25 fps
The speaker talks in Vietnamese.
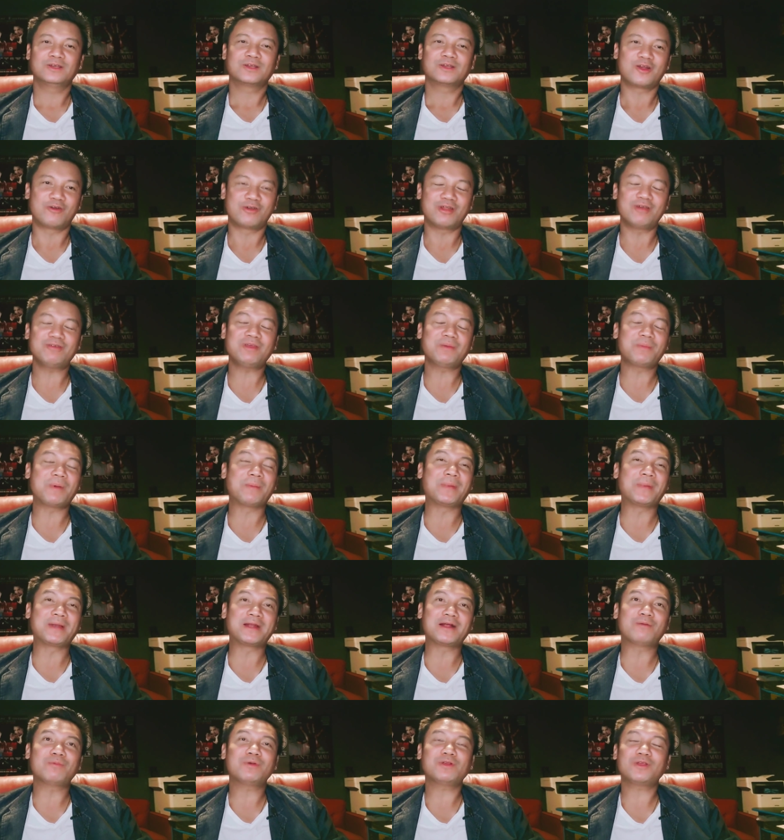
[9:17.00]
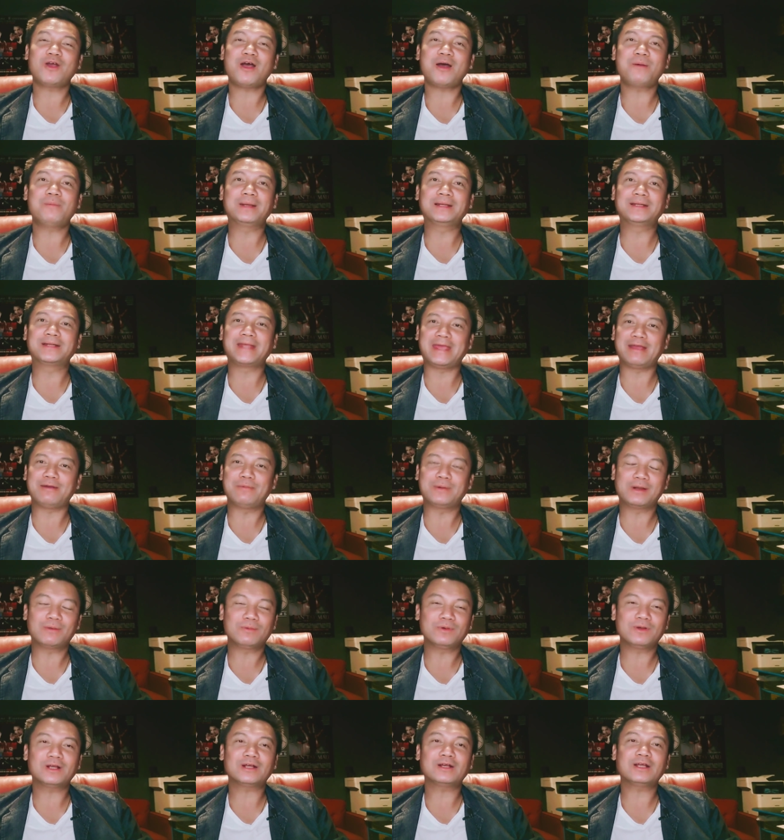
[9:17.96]
còn nếu như mà mình không có cho mình nghèo mình
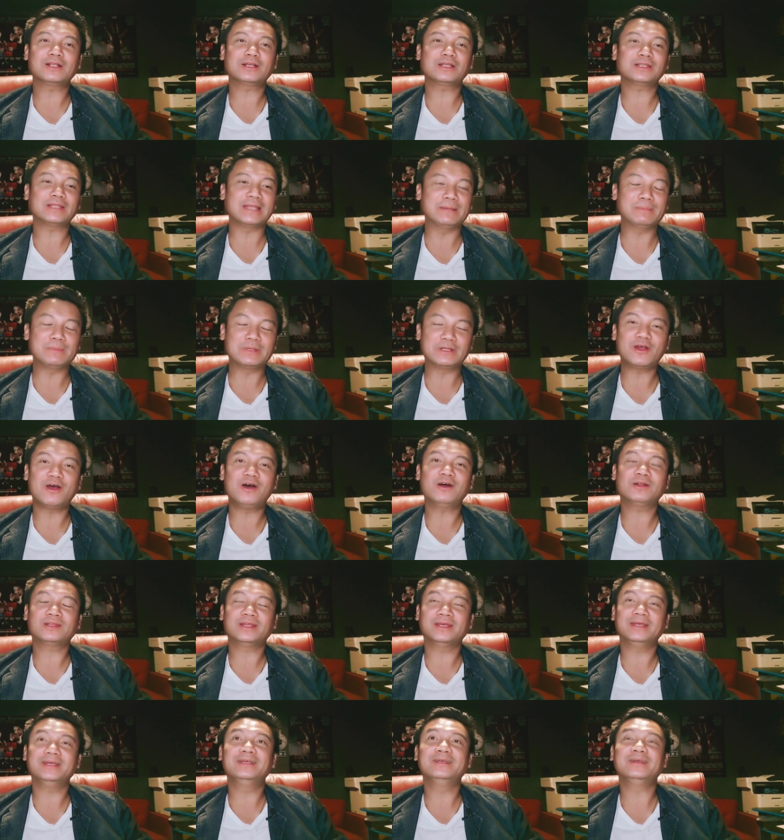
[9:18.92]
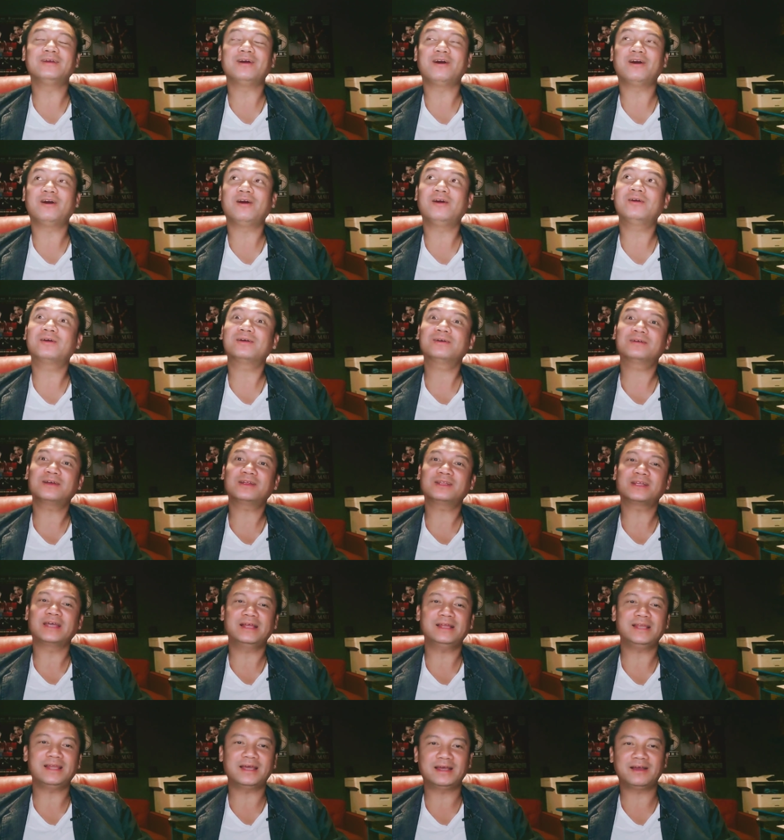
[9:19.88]
không có cái, cái tiền mình cho thì họ có
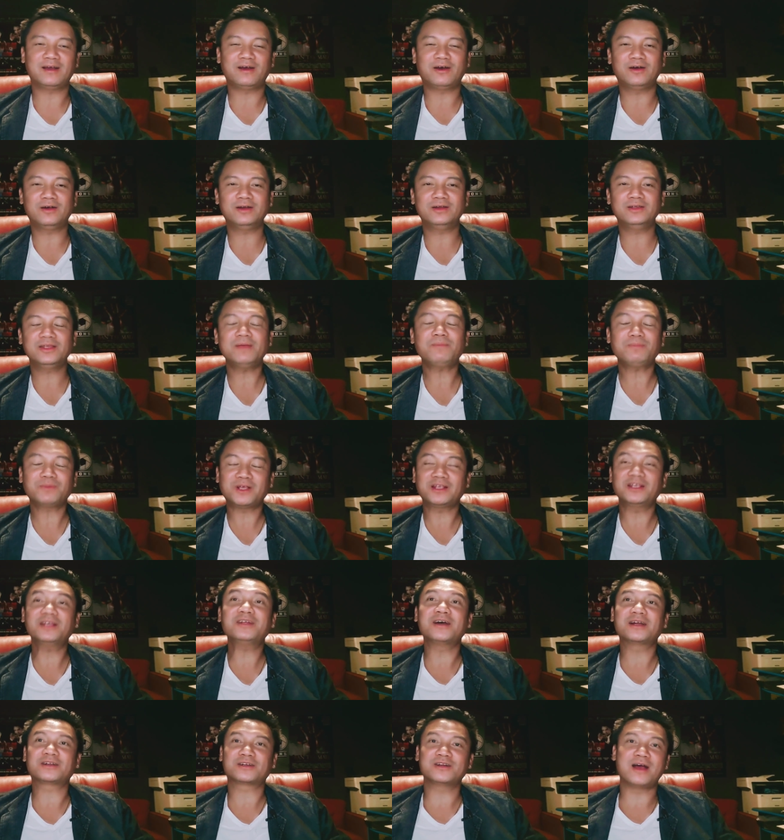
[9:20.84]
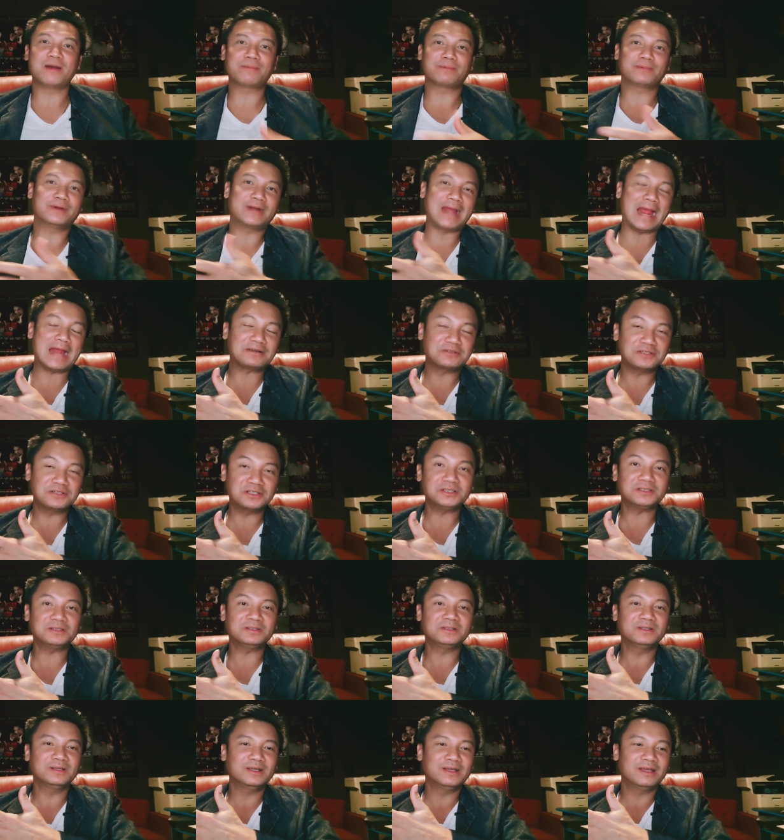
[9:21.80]
thể là họ giúp cho những trường hợp khác
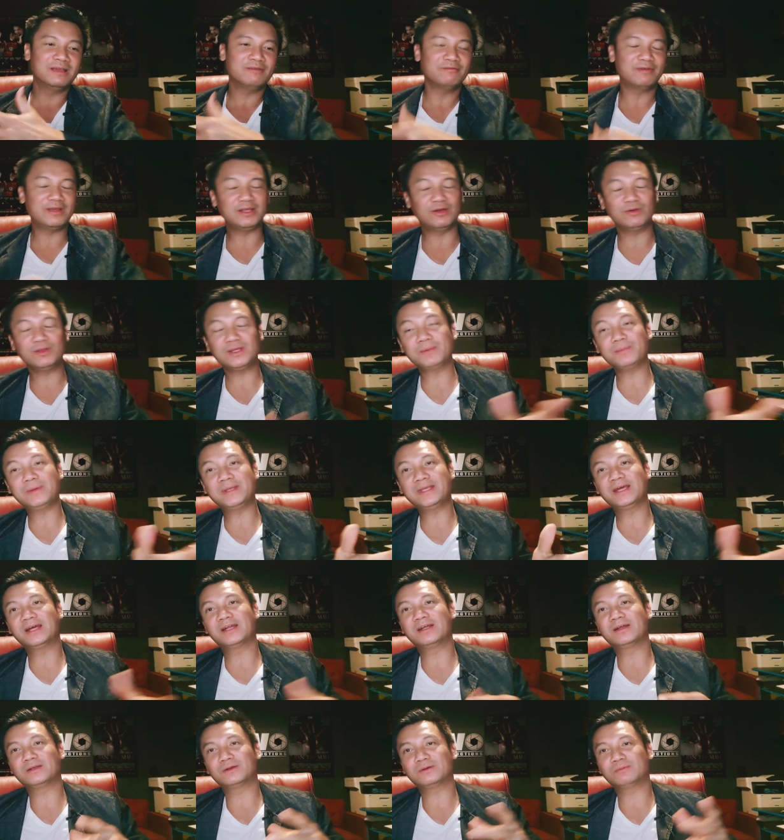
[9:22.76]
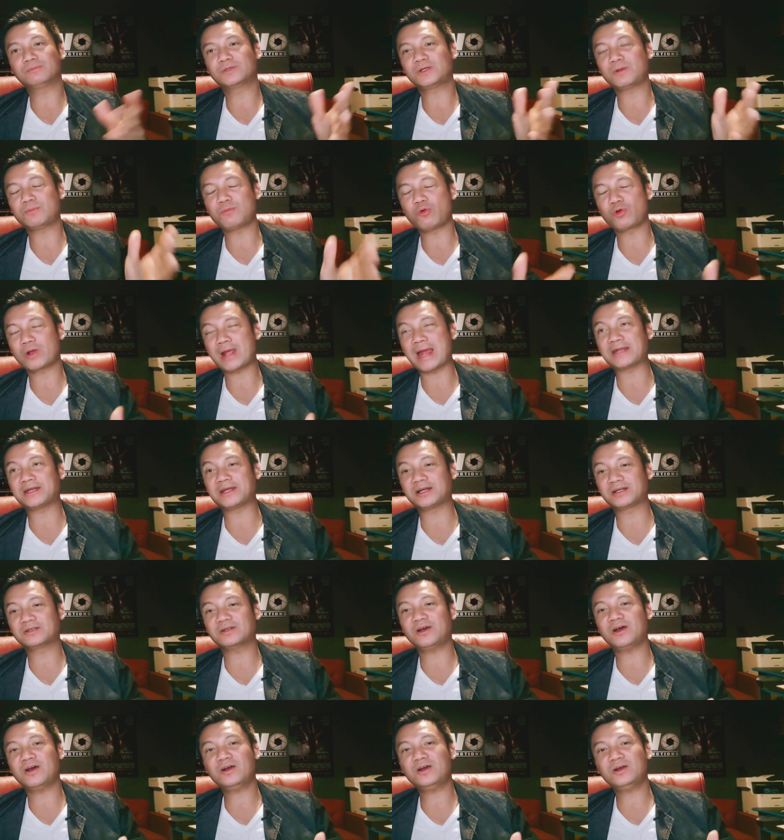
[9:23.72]
trước ví dụ như bây giờ trong một ca
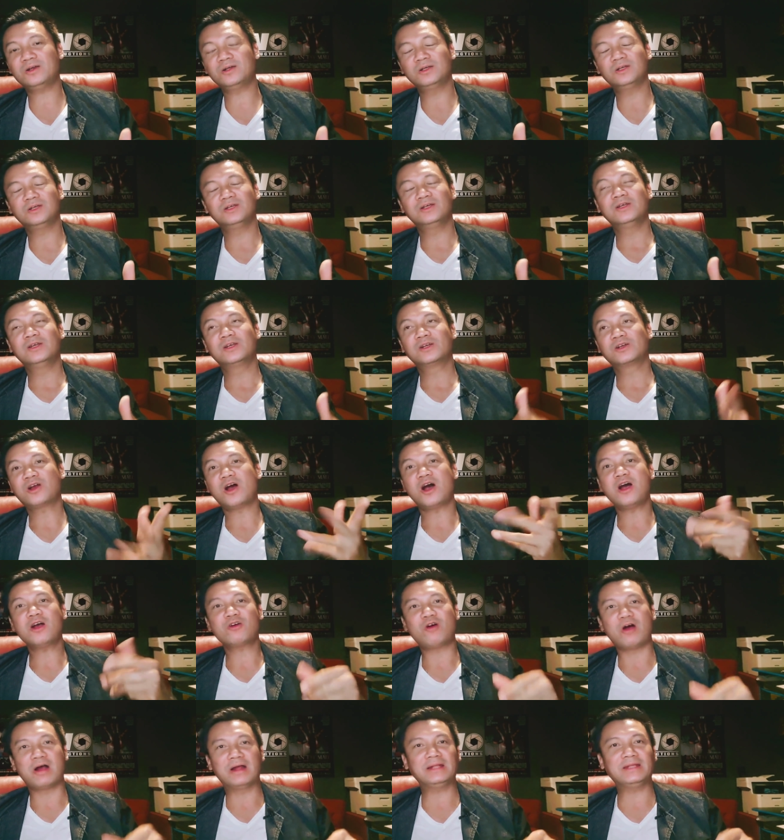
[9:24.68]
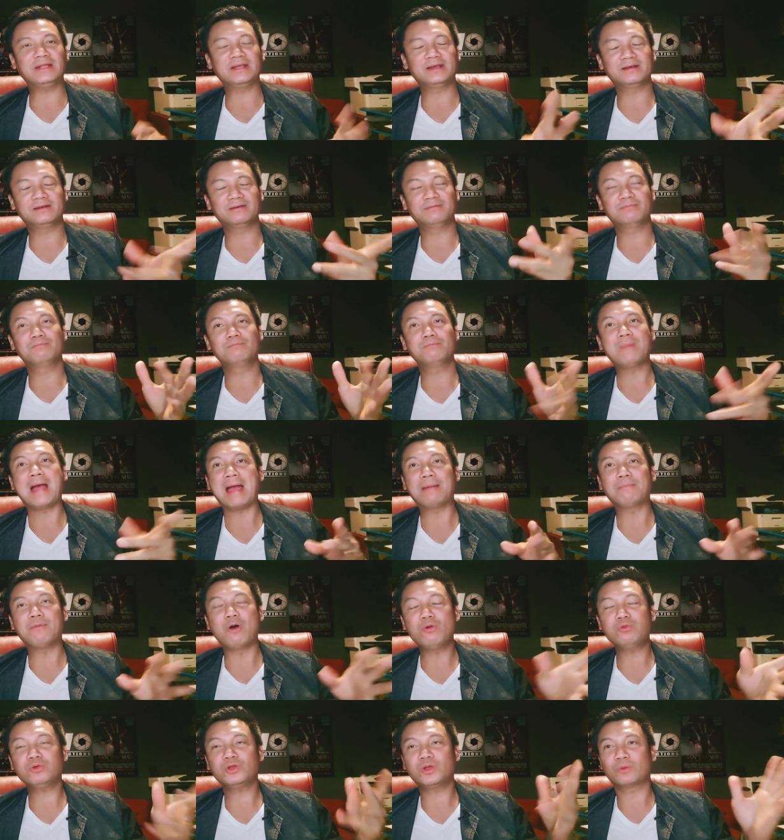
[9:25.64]
trực đó có khoảng chừng ba
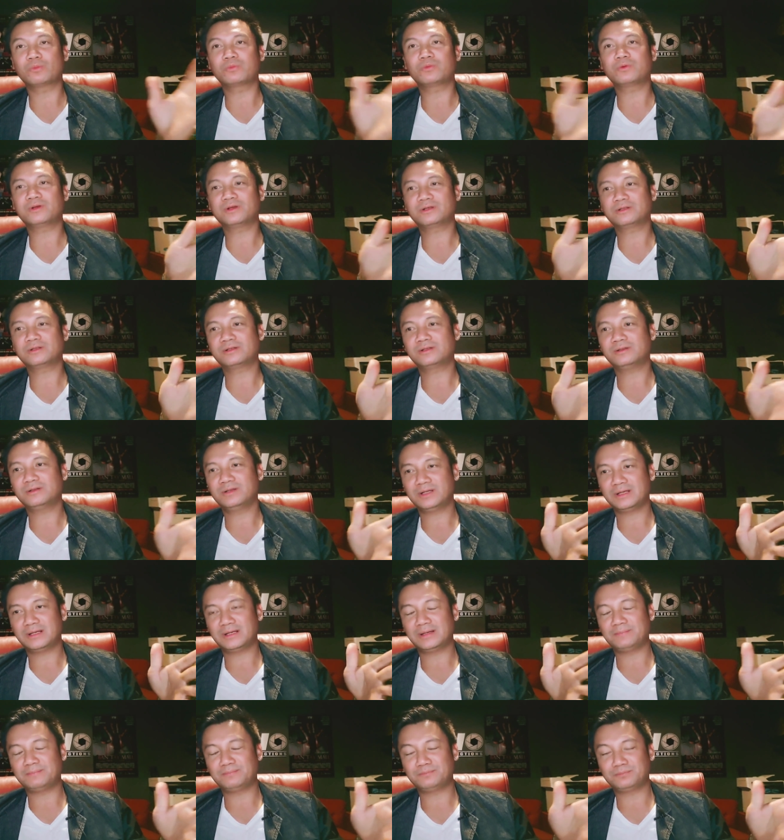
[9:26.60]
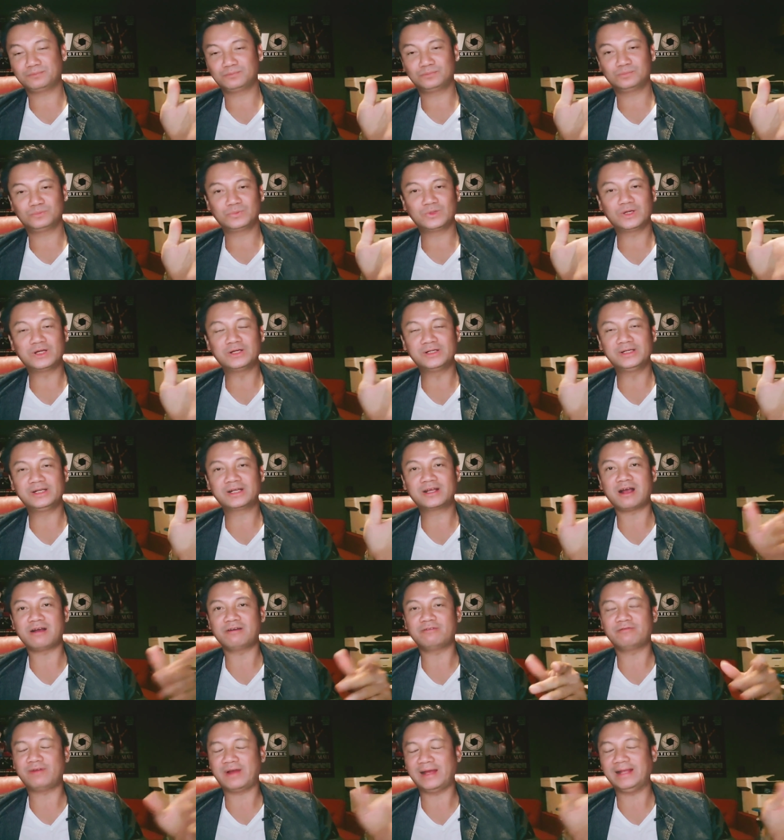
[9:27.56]
bốn chục ờ, người
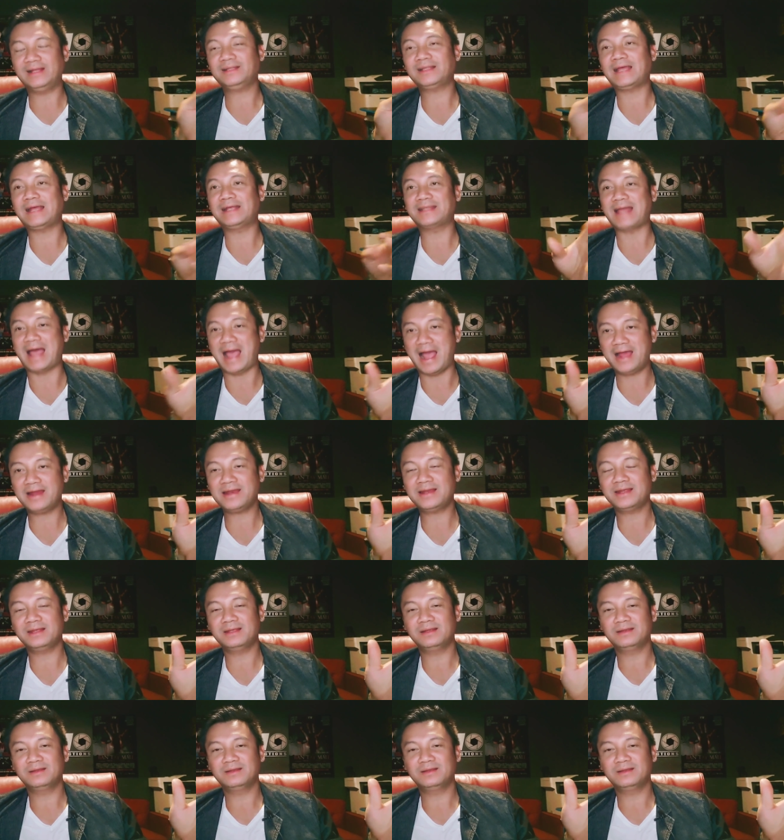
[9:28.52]
cần phải thay tả đi